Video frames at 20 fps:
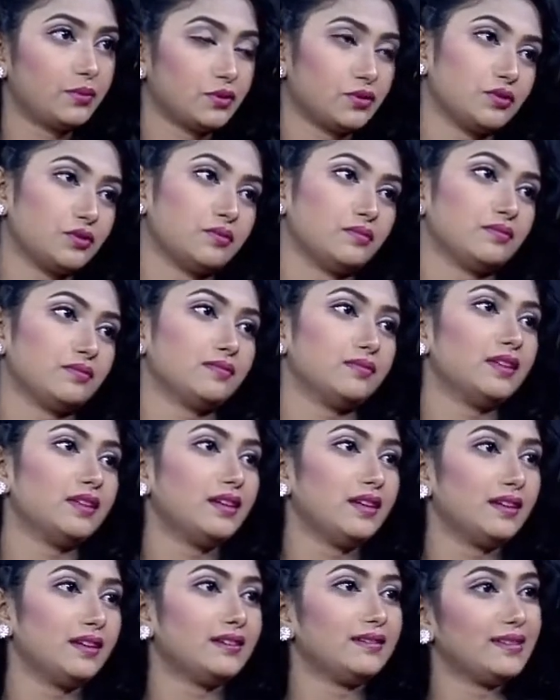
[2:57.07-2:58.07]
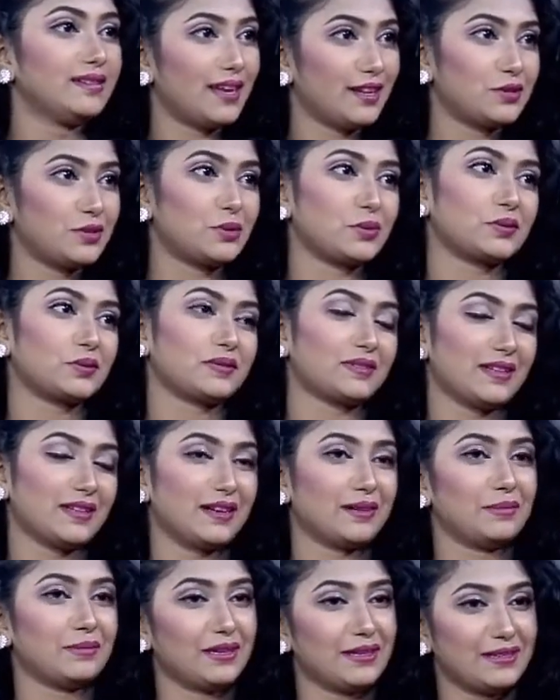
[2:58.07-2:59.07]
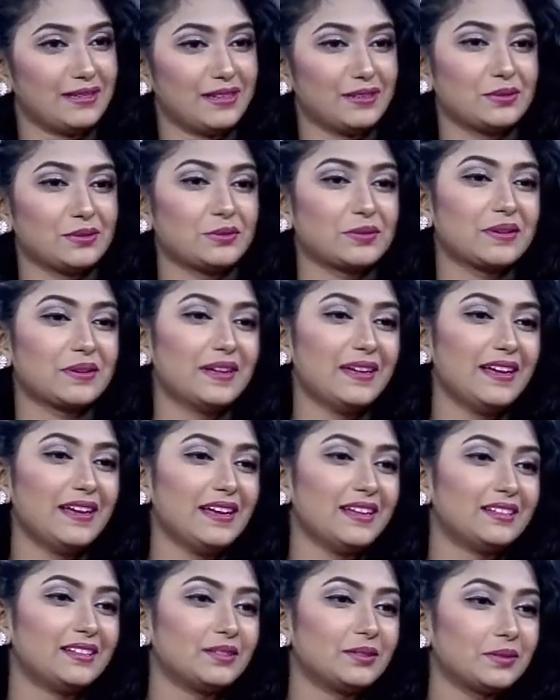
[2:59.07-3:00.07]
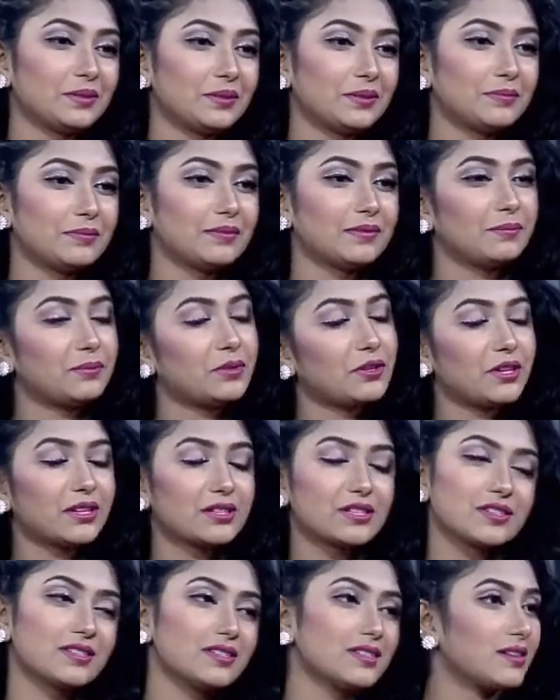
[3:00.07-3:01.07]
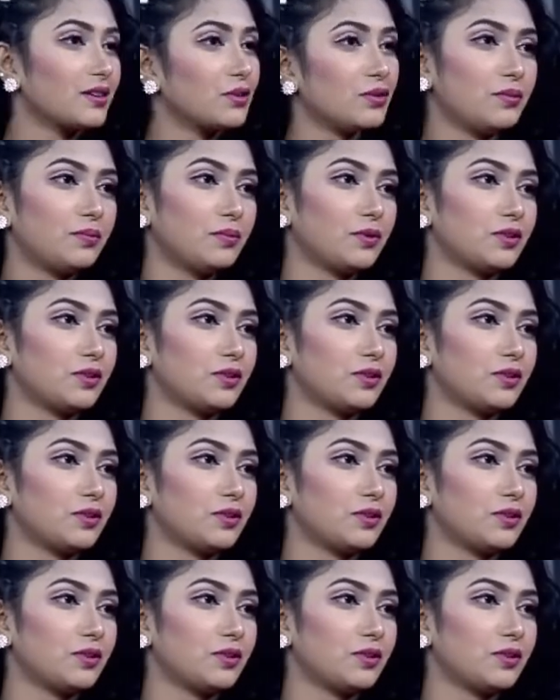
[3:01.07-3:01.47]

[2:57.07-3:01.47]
প্রথম প্রথম নাটক ধারাবাহিক নাটক তো প্রোডাকশনটা খুব